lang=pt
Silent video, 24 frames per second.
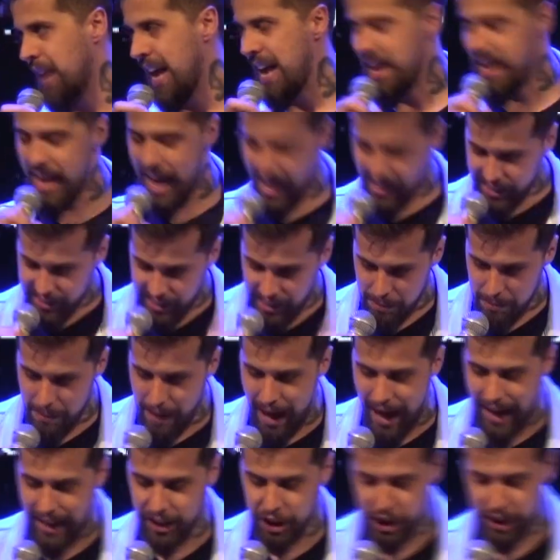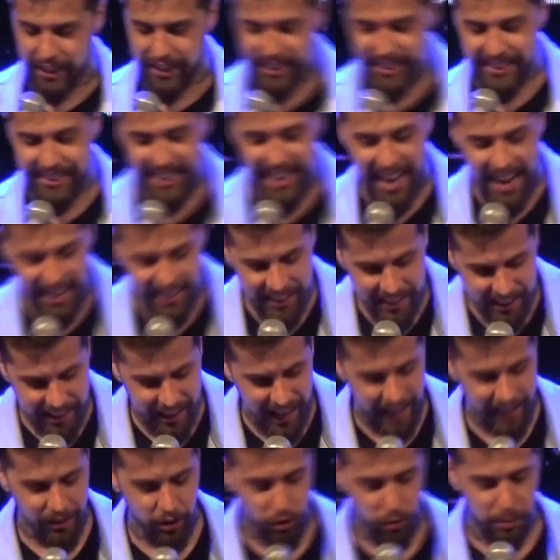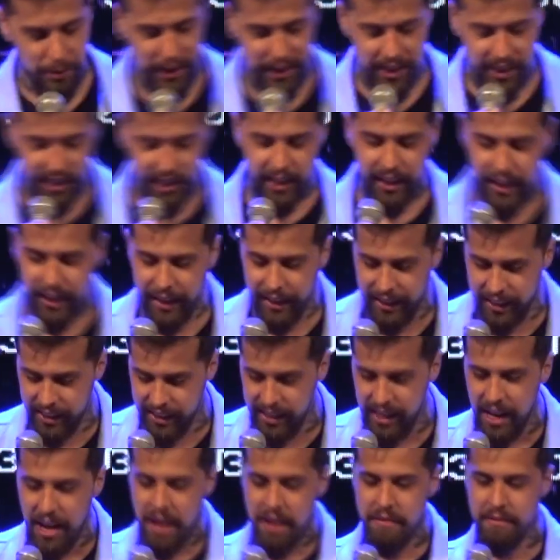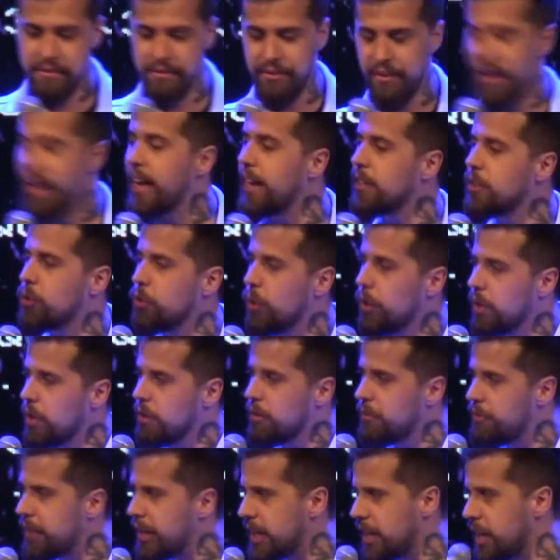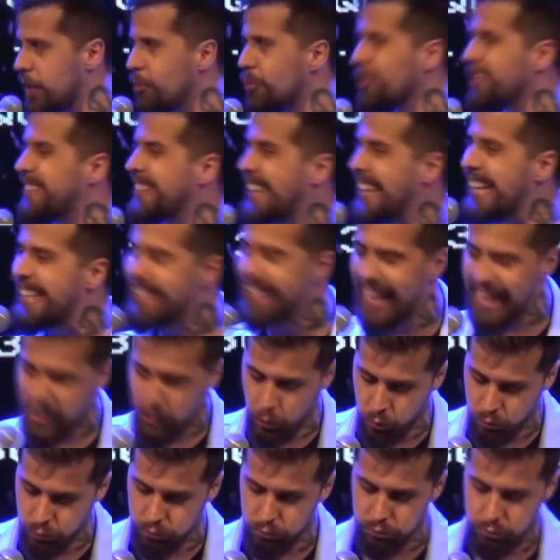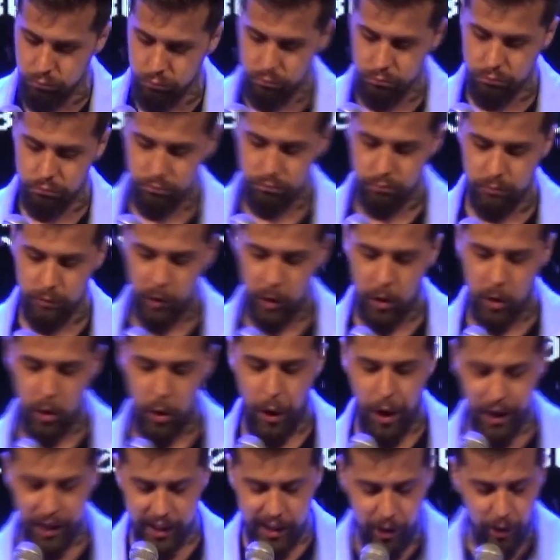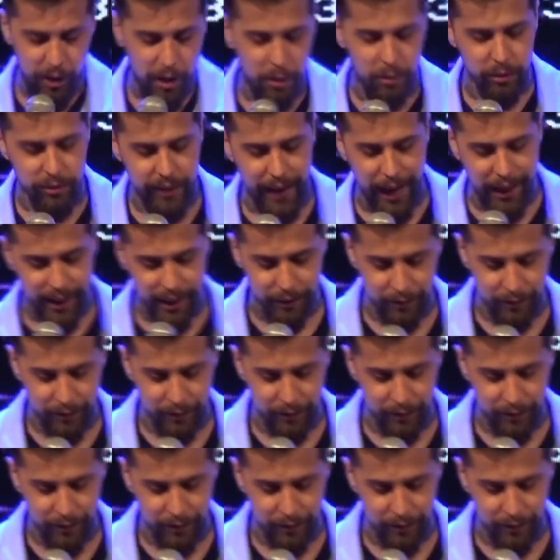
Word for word: E essa imagem idealizada do Messias vem à tona no versículo 31. Olha só o que acontece